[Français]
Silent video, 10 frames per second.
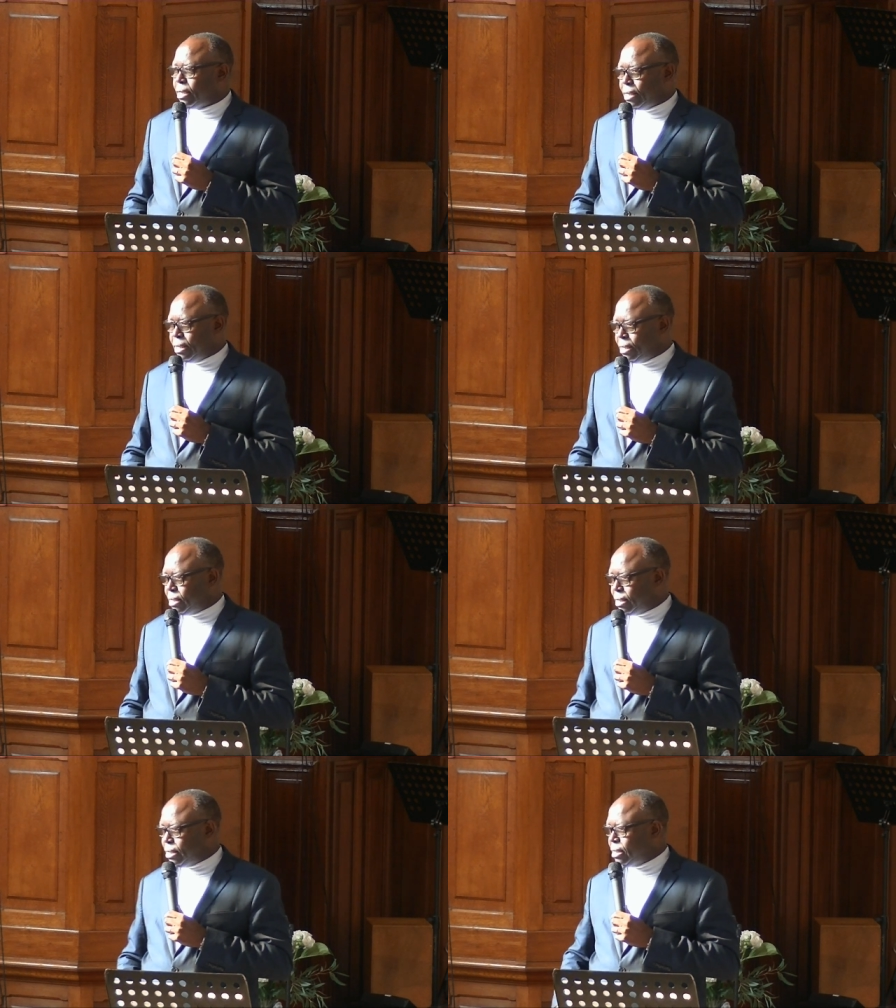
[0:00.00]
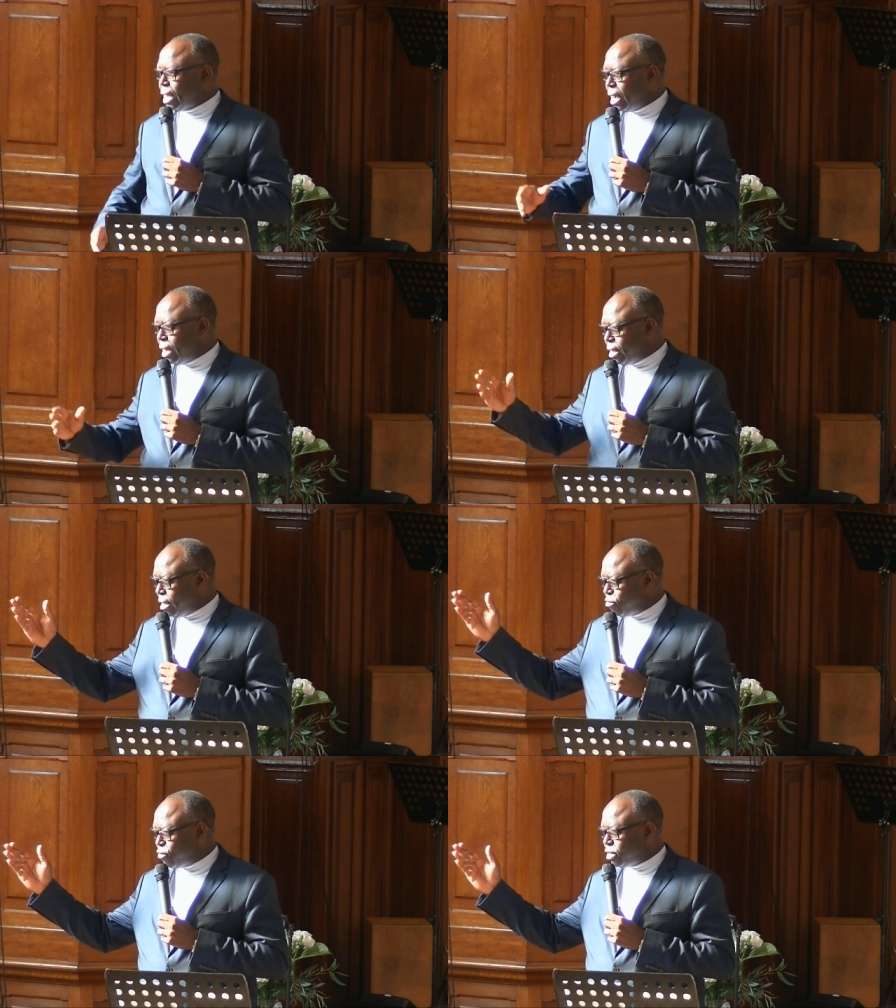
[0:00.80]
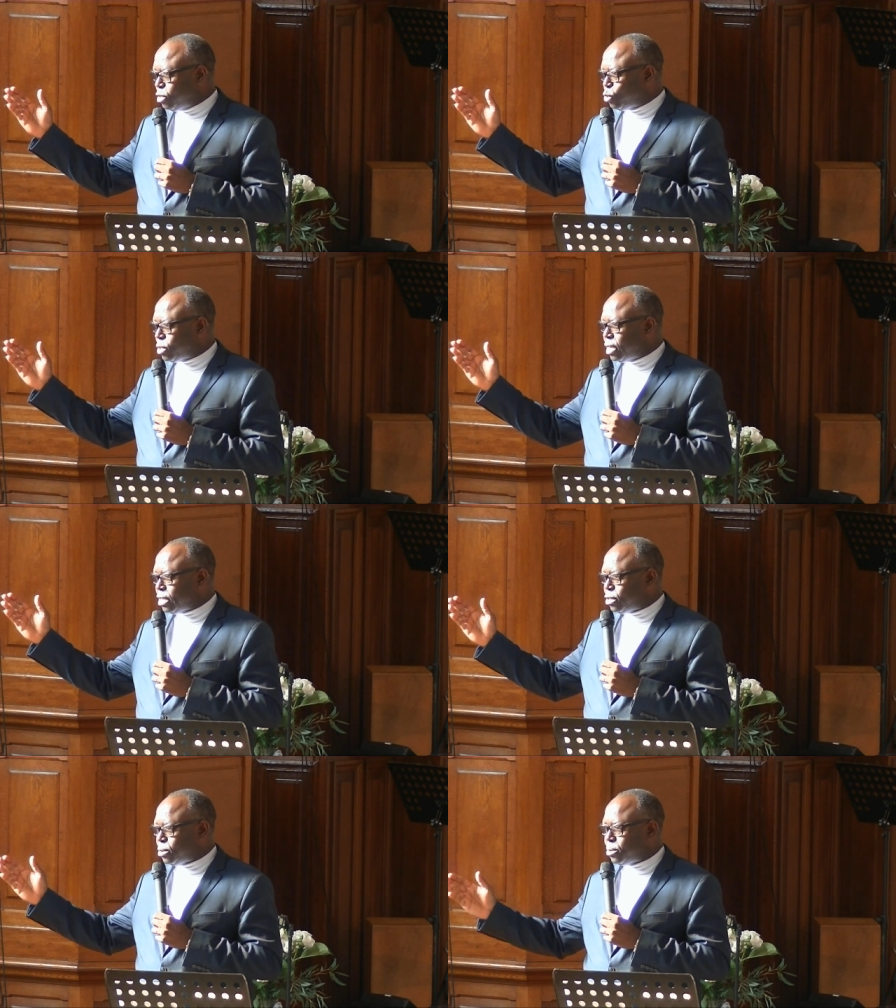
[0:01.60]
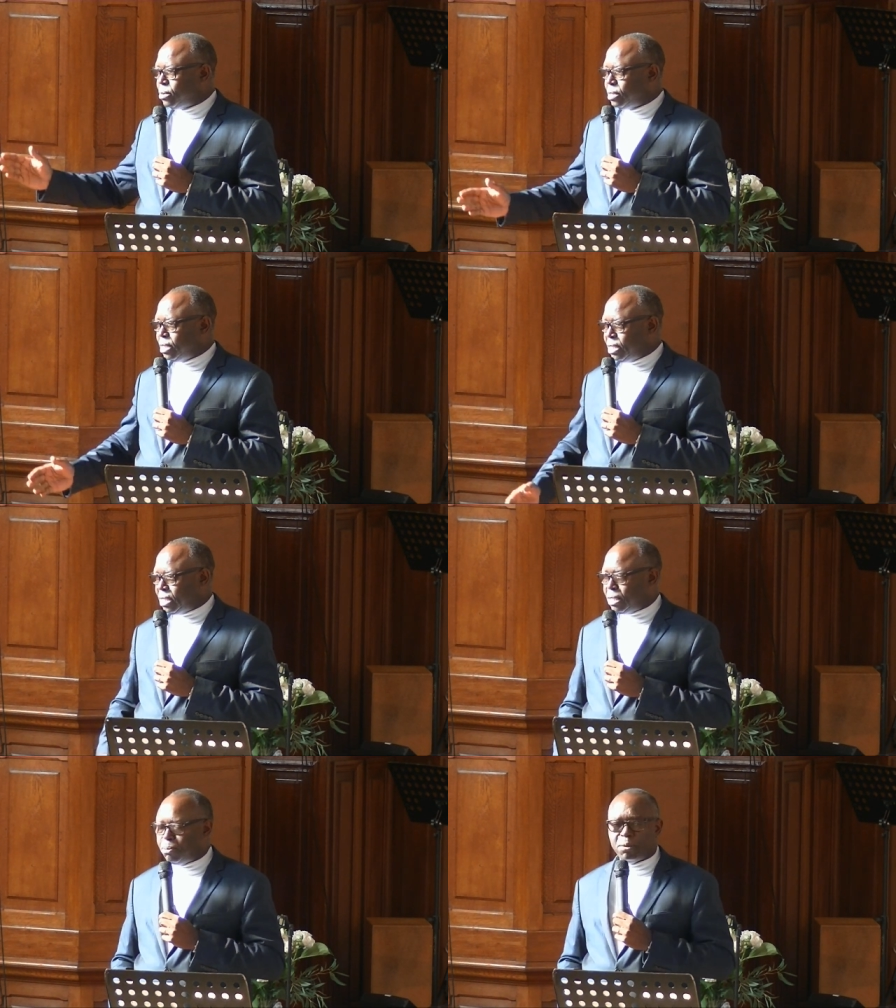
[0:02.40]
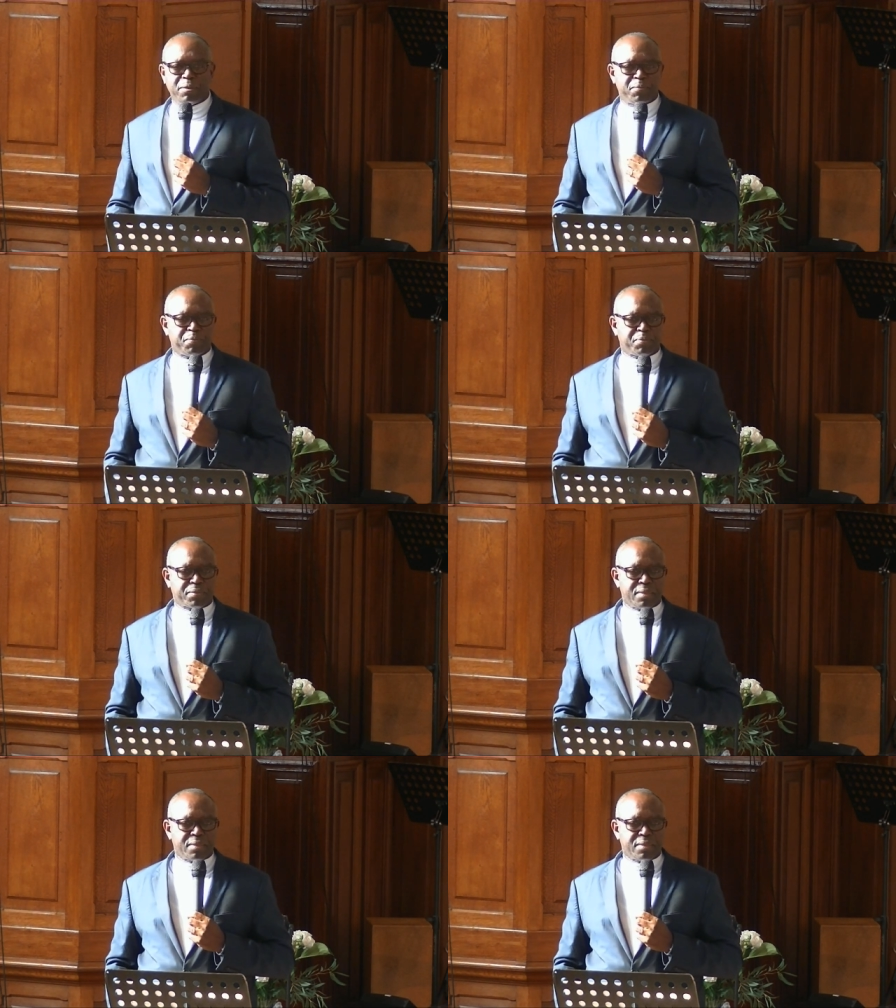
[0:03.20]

qui dit « Allez, faites de toutes les nations des disciples ».